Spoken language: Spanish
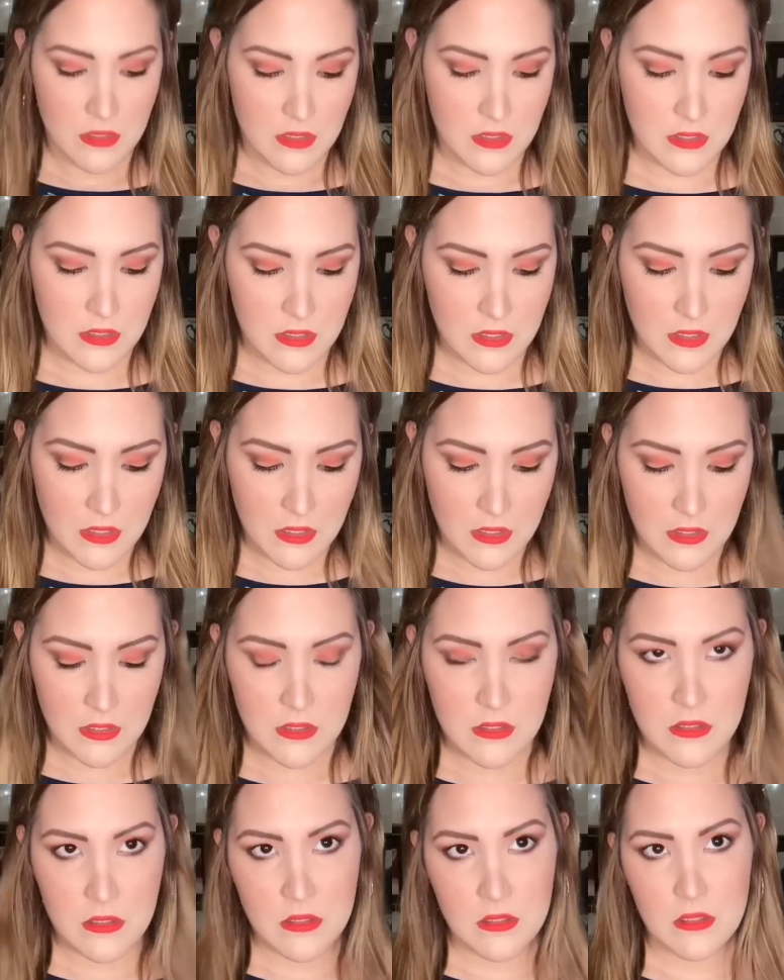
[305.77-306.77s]
Así
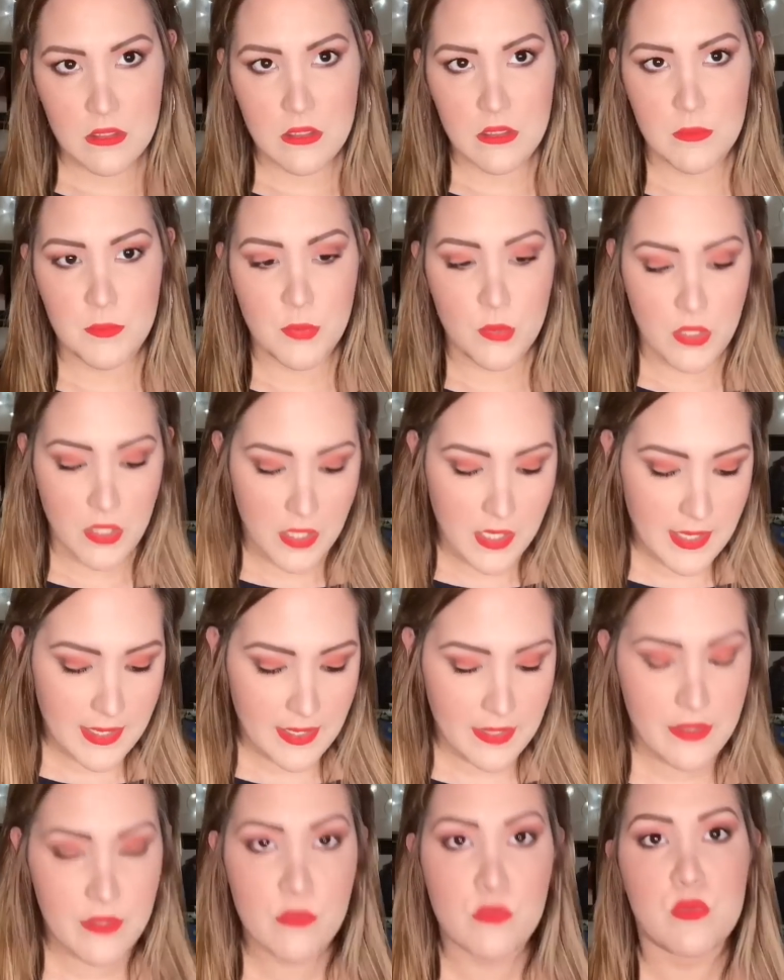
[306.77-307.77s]
y pone
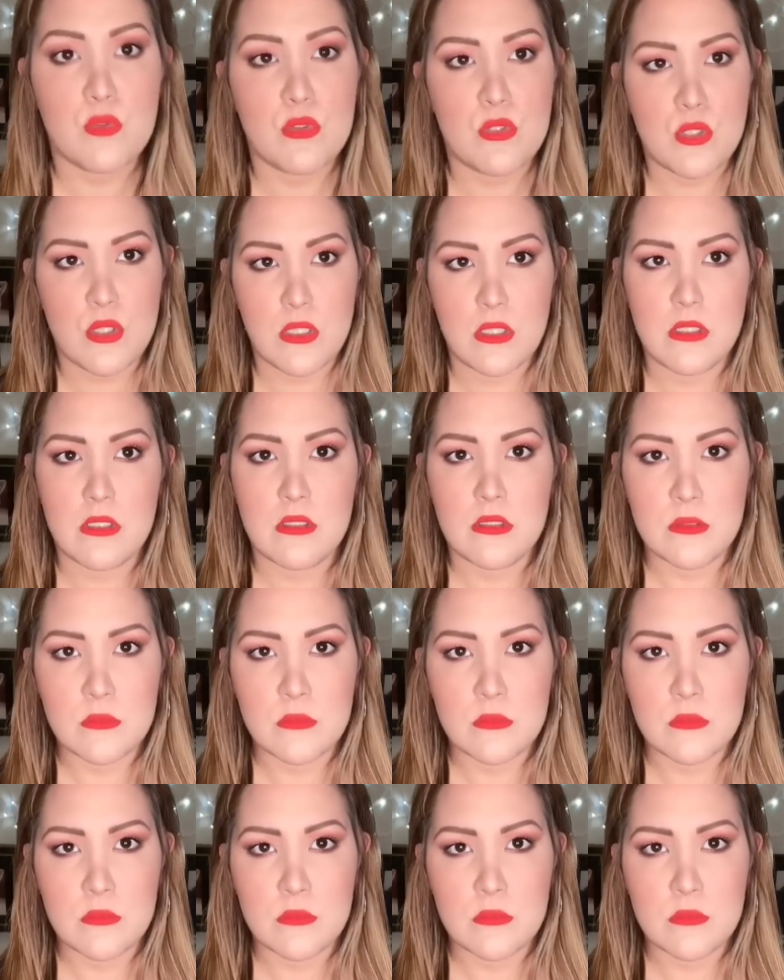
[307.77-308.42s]
cara de fushi.